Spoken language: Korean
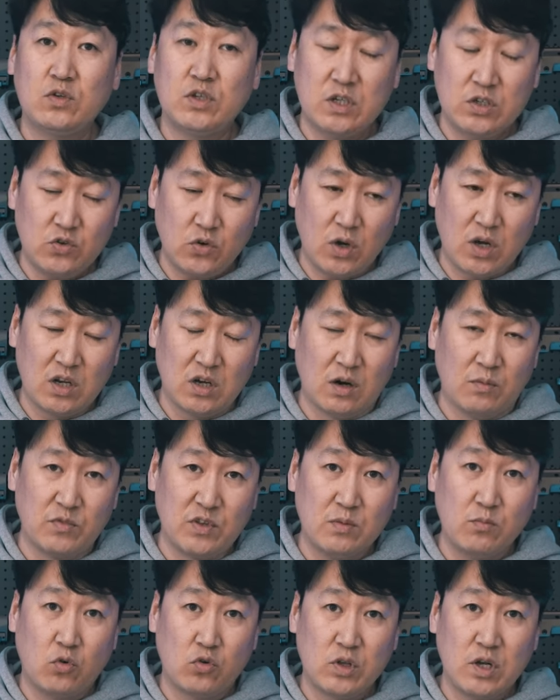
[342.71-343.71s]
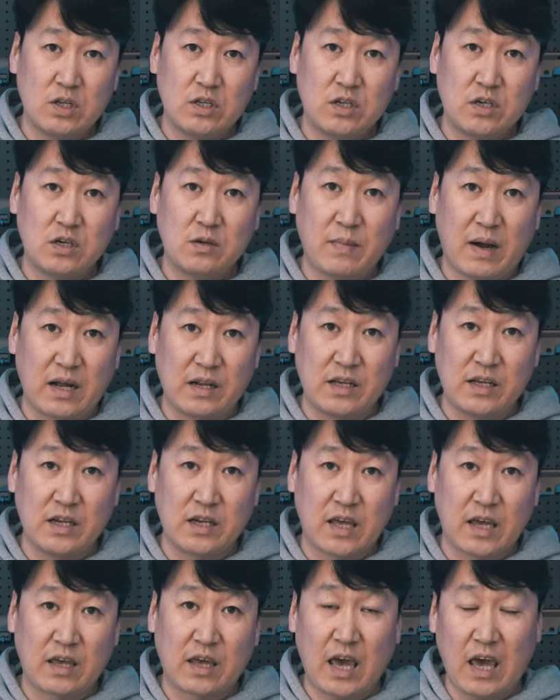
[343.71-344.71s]
실총에는 없는 모델들을 많이
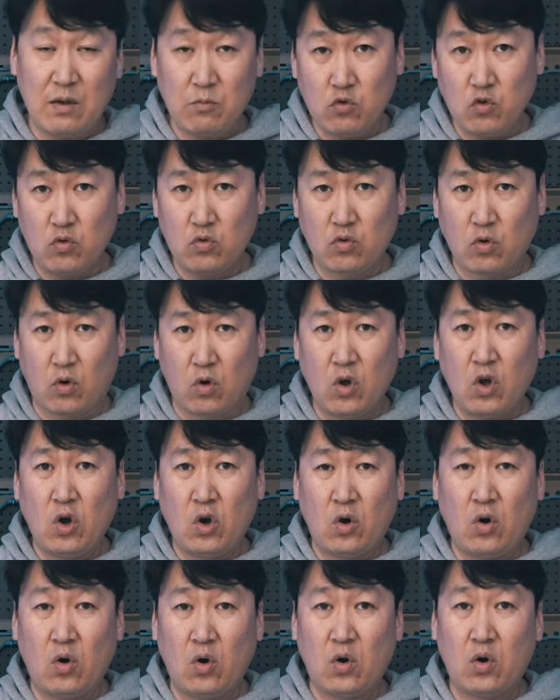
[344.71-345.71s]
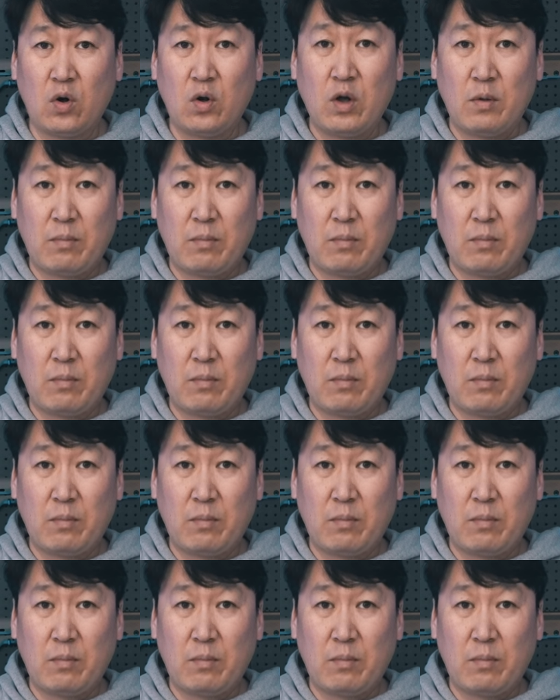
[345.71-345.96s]
이렇게 게임용으로 어,